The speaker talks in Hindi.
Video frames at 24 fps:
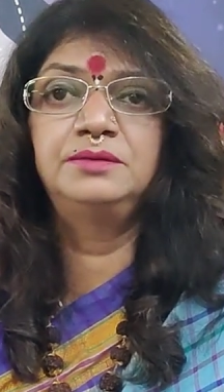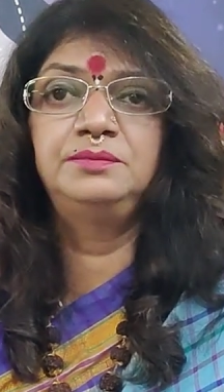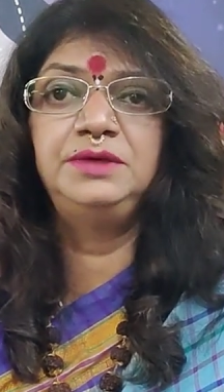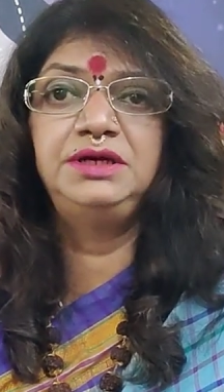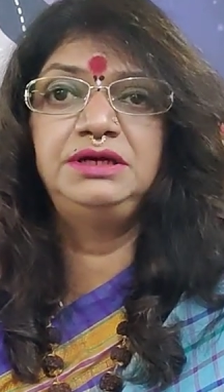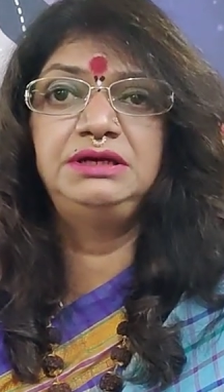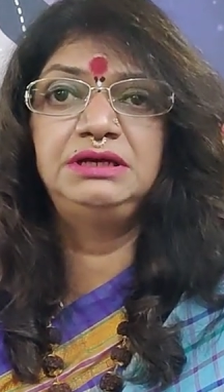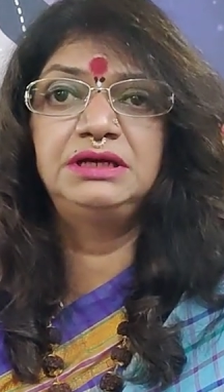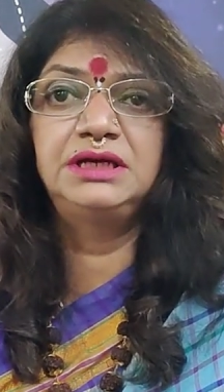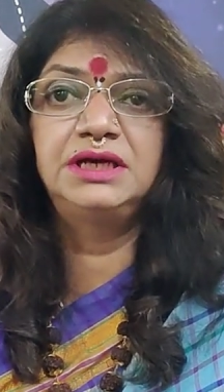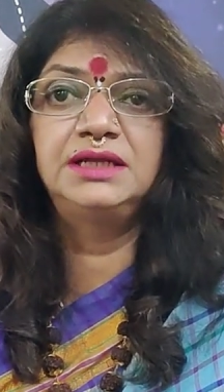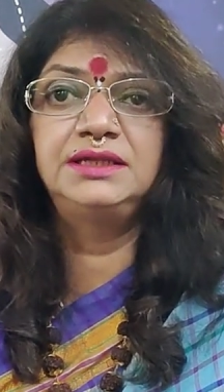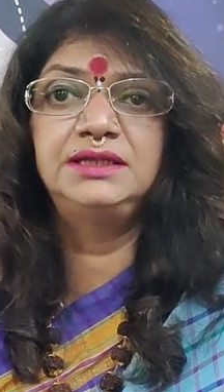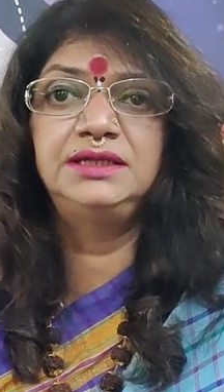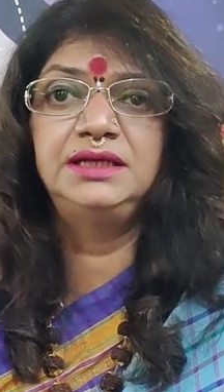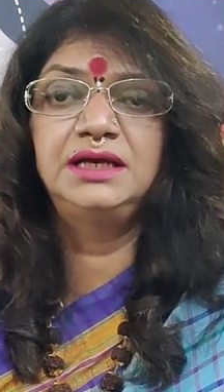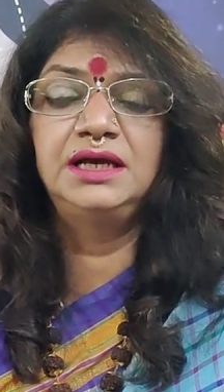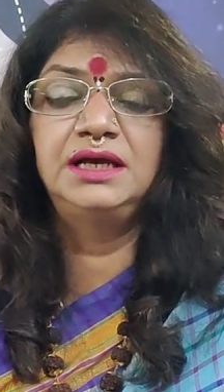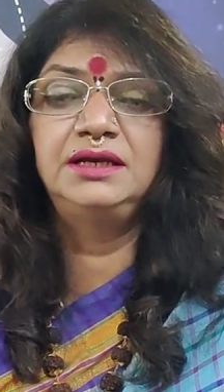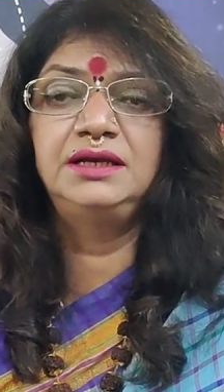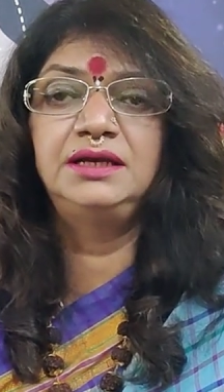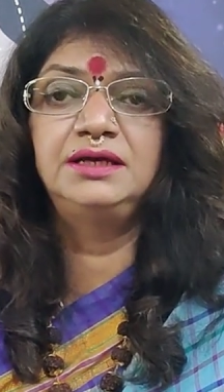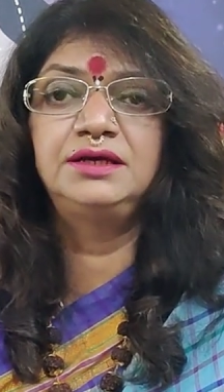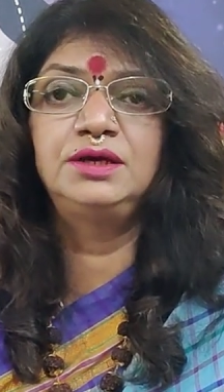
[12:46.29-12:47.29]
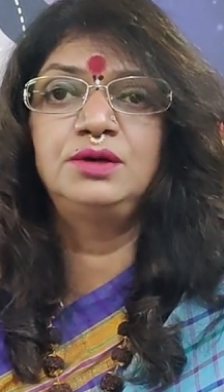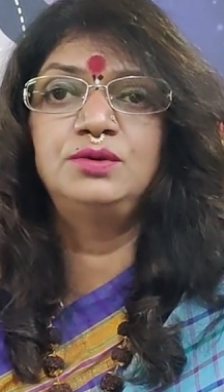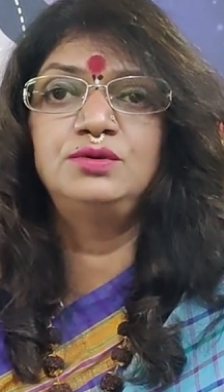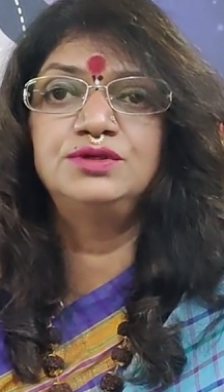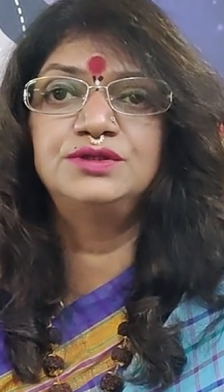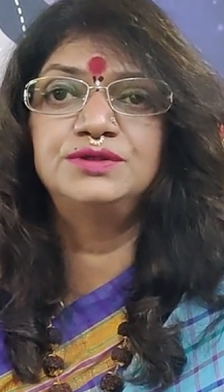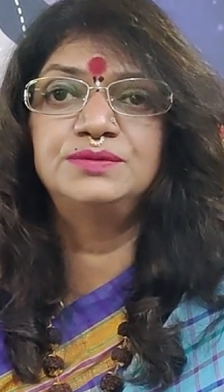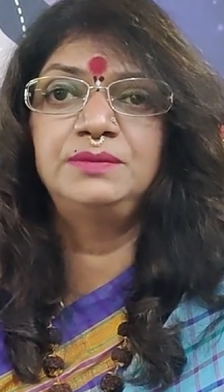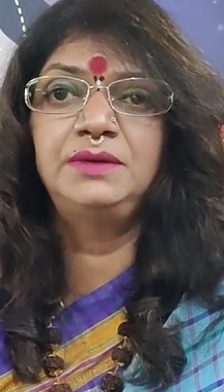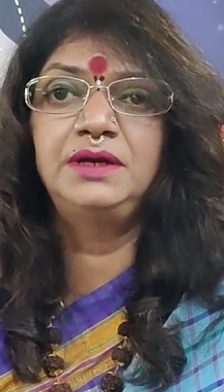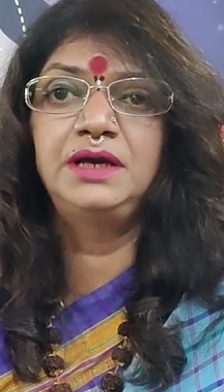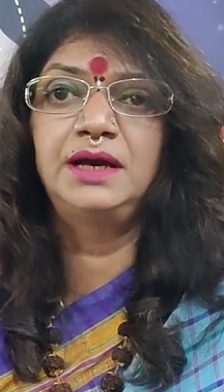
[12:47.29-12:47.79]
मिट्टी का दिया लेके
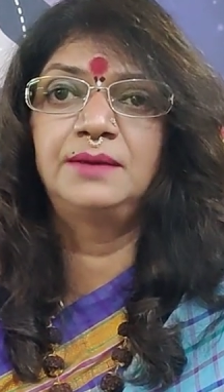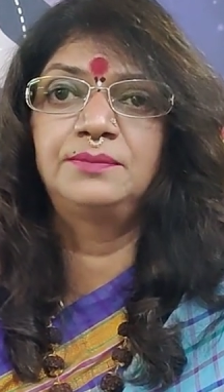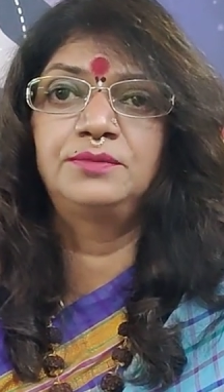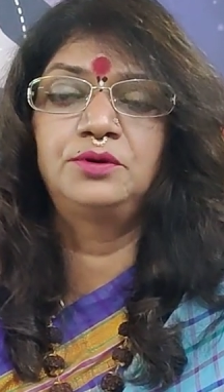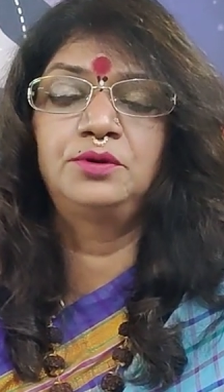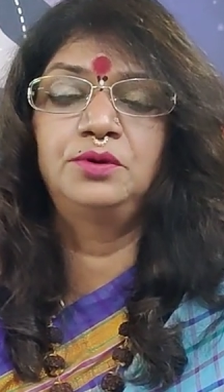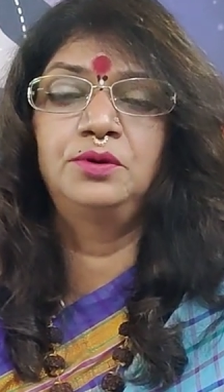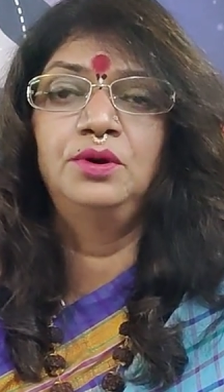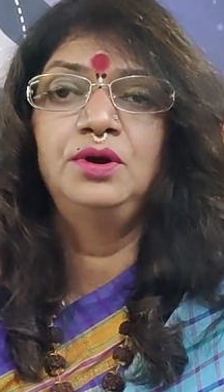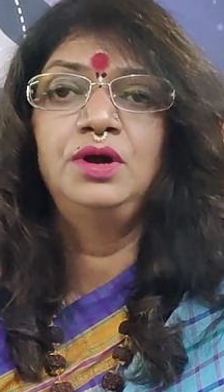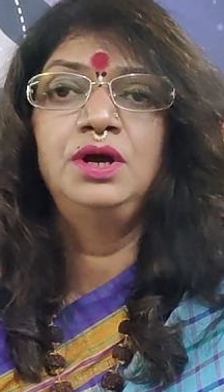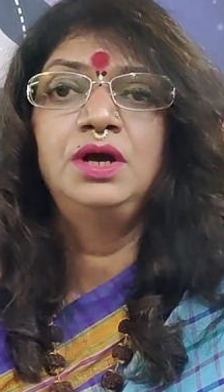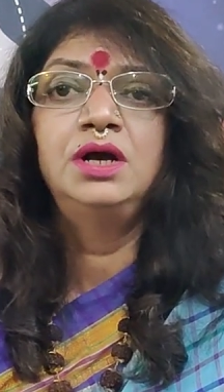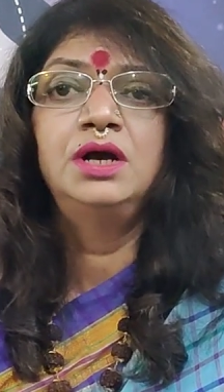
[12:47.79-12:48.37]
उसमें आपको